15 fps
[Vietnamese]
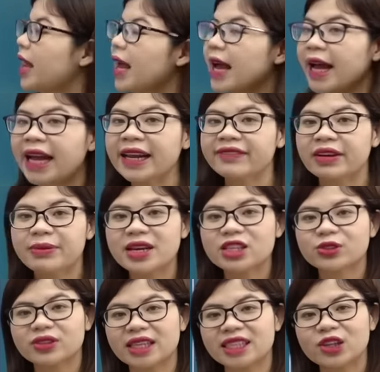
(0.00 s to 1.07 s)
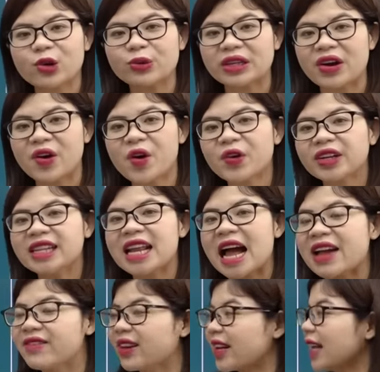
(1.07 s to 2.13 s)
Hay, và bây giờ chúng ta sẽ cùng nhau ôn
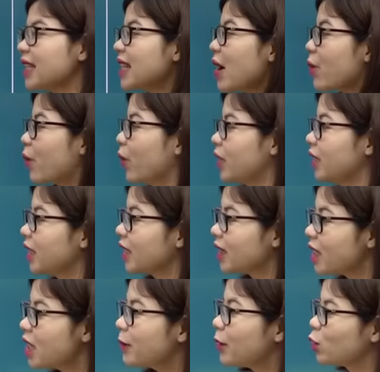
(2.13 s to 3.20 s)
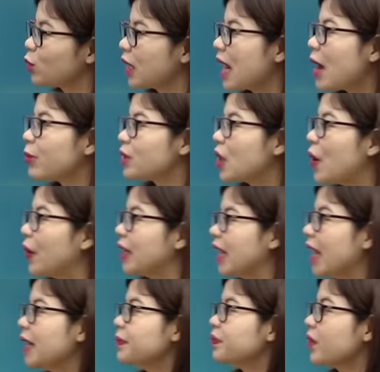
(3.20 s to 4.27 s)
lại về cách đọc của những cái từ mà chúng ta đã học rồi
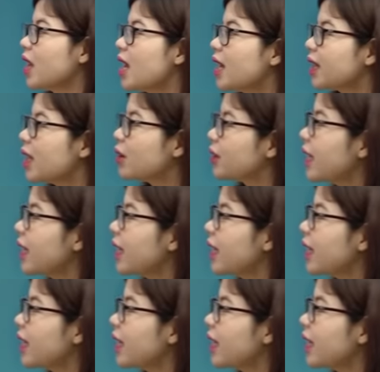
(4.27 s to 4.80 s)
nhá. Đầu